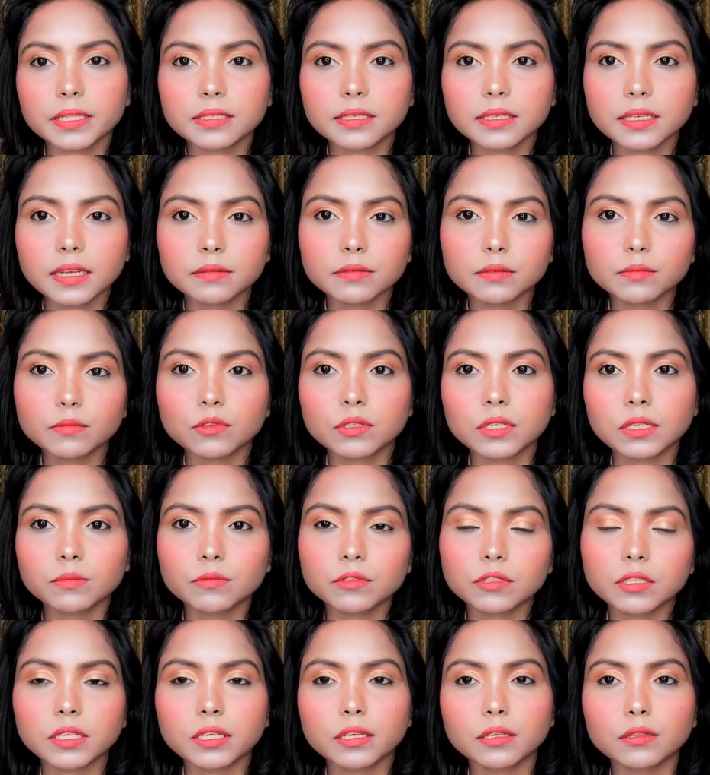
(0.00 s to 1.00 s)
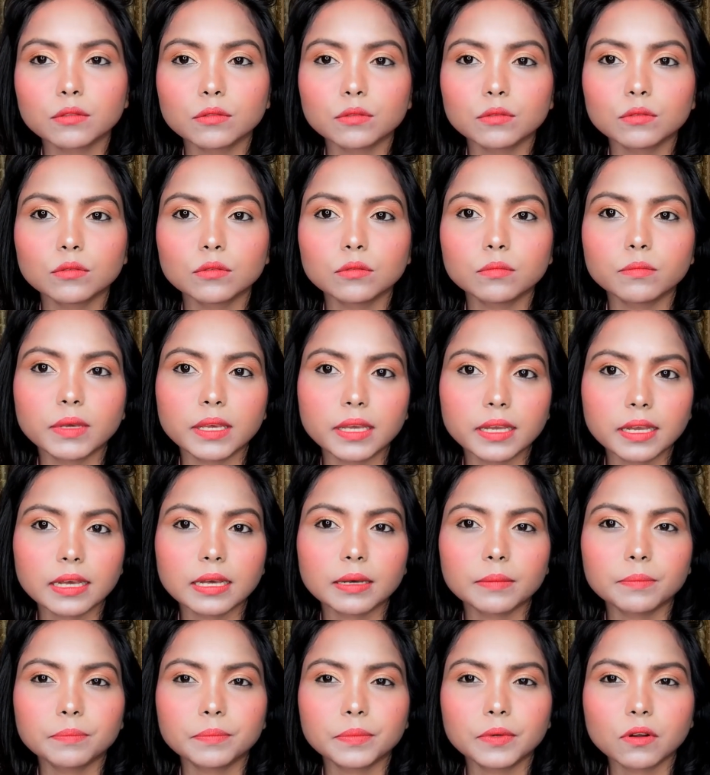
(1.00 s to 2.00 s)
পাচ্ছেন আমি মোটামুটি কিন্তু
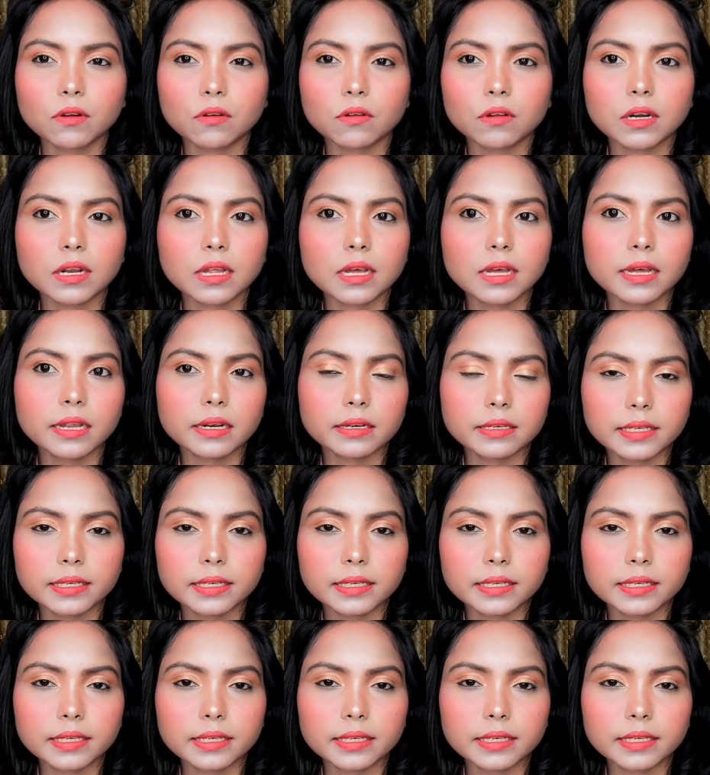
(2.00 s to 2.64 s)
মেকআপ করা